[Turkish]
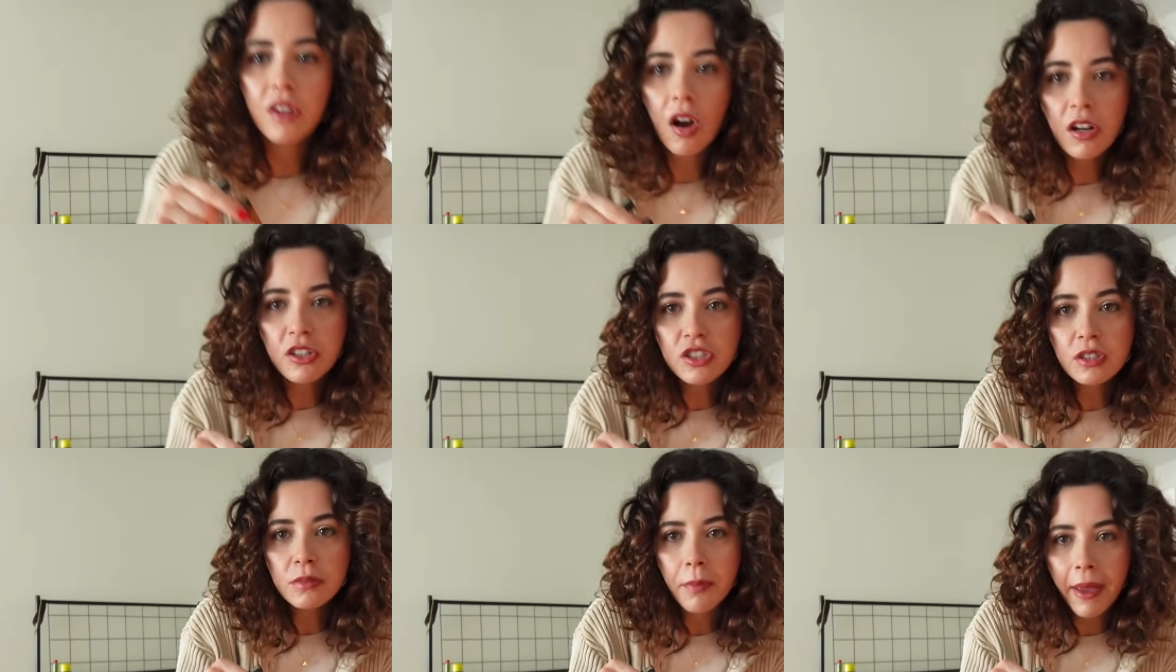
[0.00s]

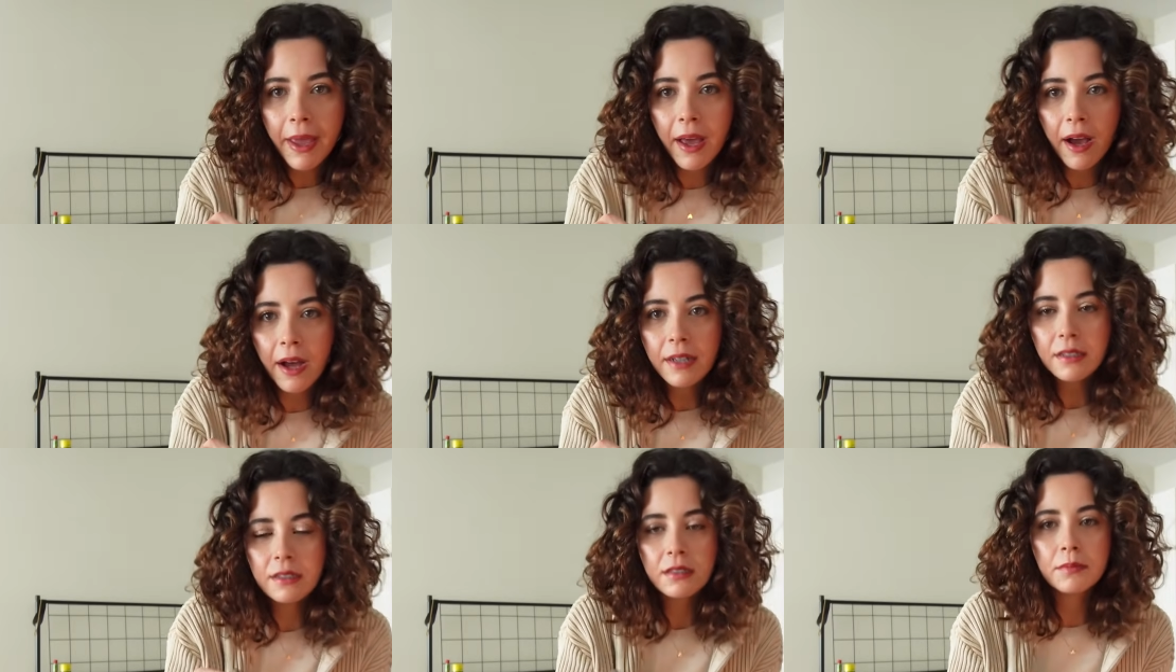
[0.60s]
Tarçın meğer
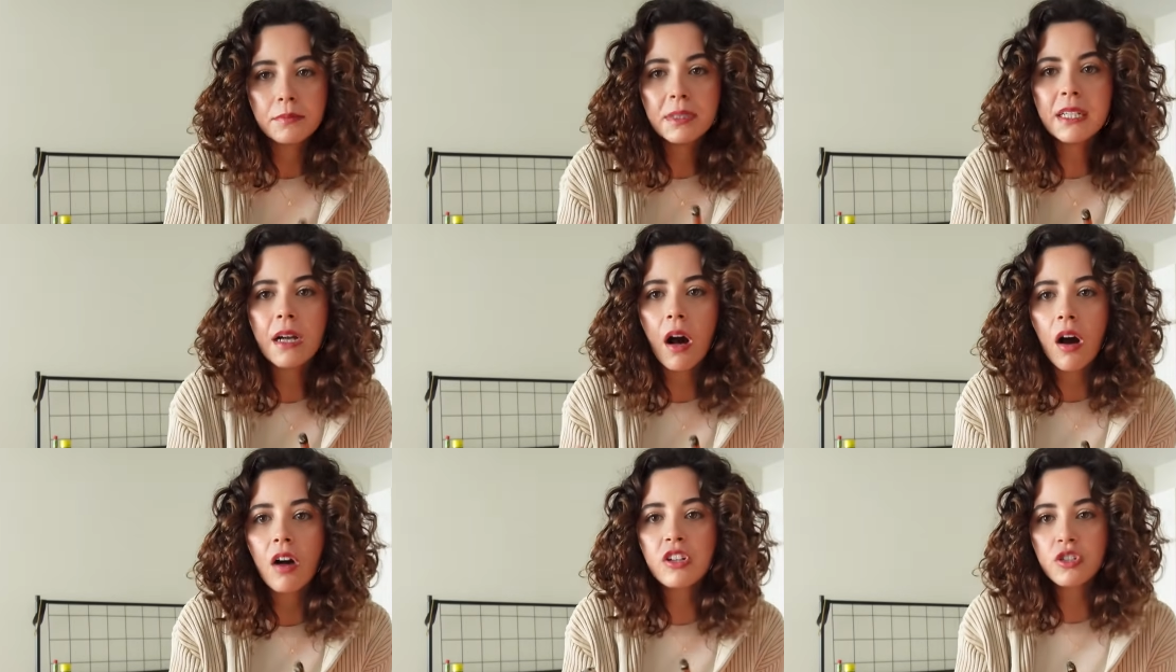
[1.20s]
bir
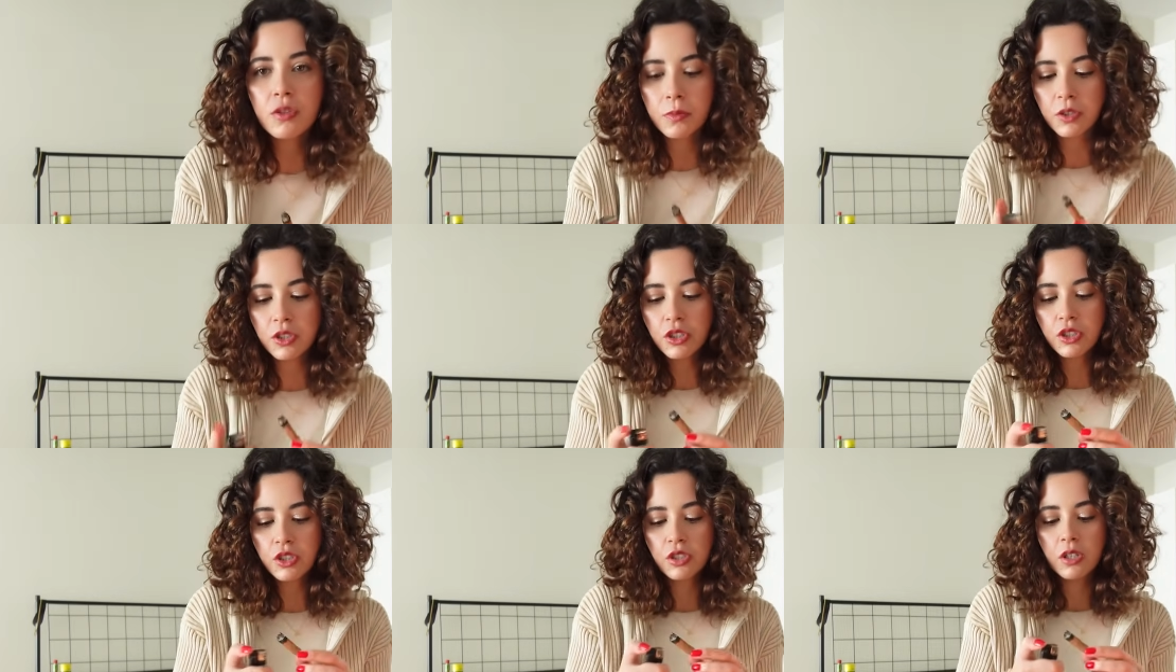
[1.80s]

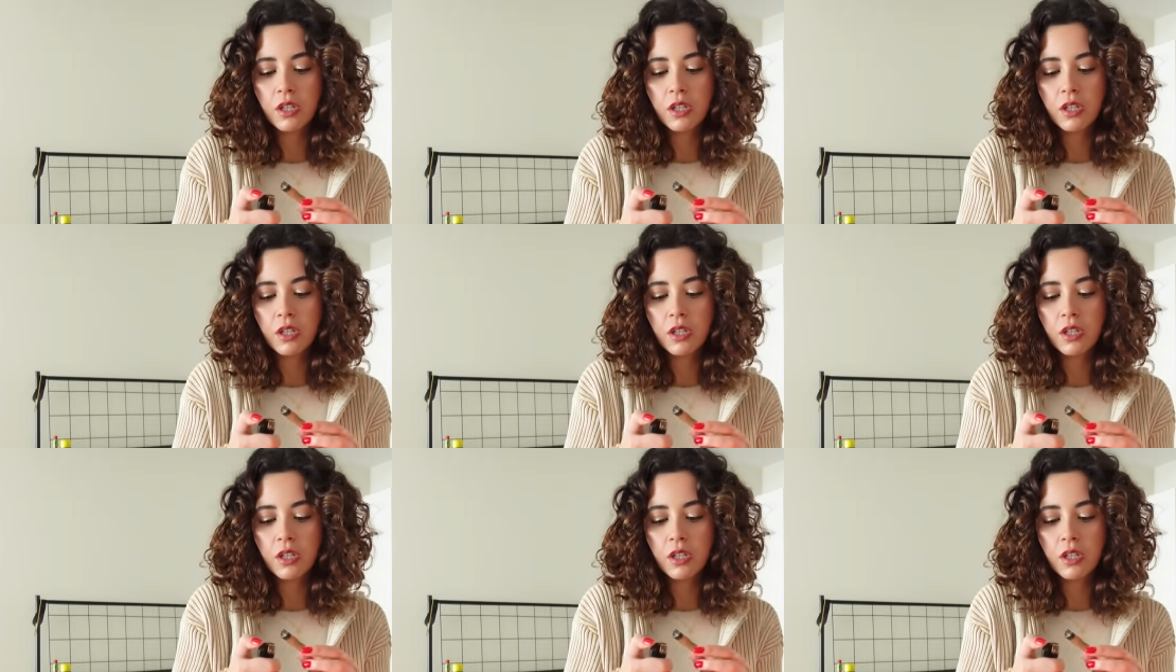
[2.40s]
ağaçmış.